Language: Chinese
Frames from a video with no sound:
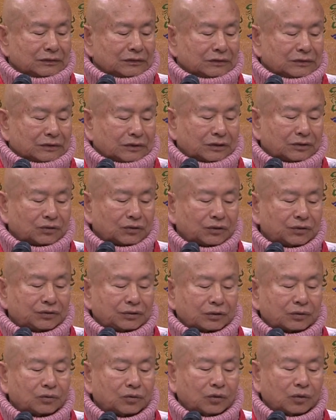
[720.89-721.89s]
这真
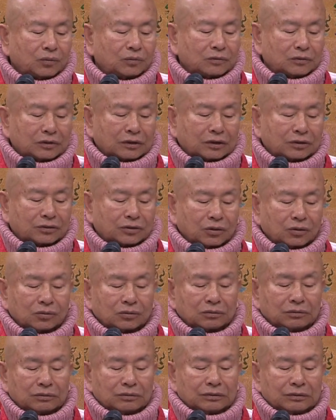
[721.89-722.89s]
圣佛母的
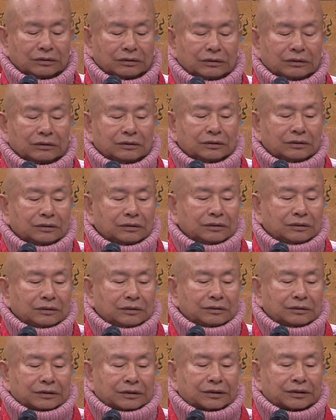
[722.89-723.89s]
咒，
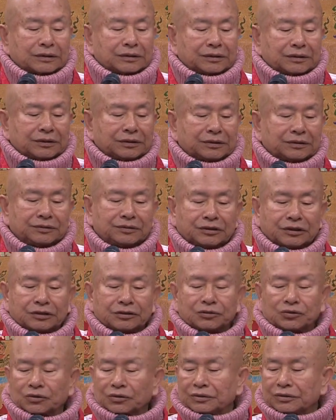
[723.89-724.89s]
这个这
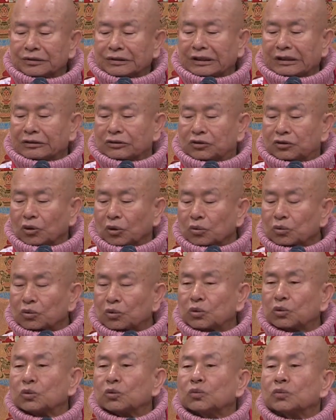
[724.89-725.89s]
一尊在中
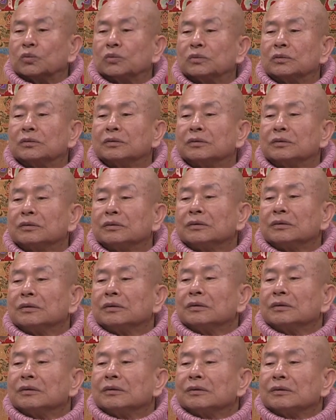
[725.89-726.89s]
土，
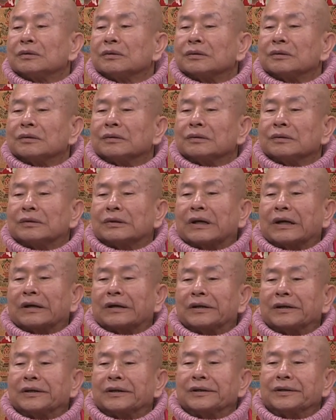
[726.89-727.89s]

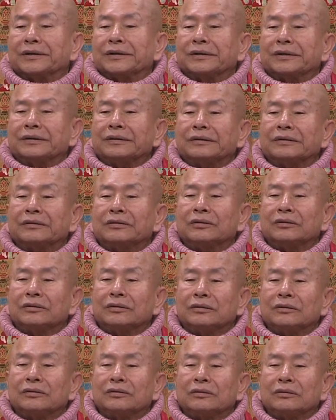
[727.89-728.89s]
在
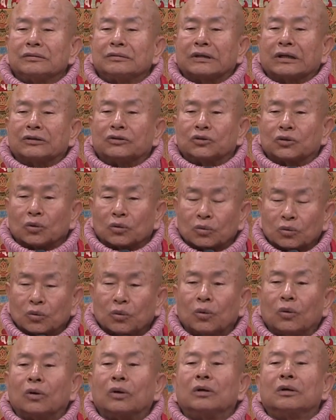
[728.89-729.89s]
在中
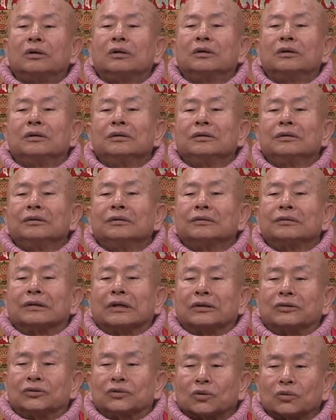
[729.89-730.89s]
国，
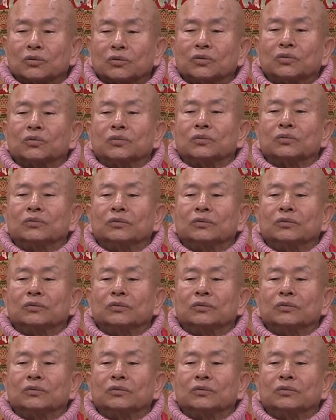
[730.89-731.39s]
在中土。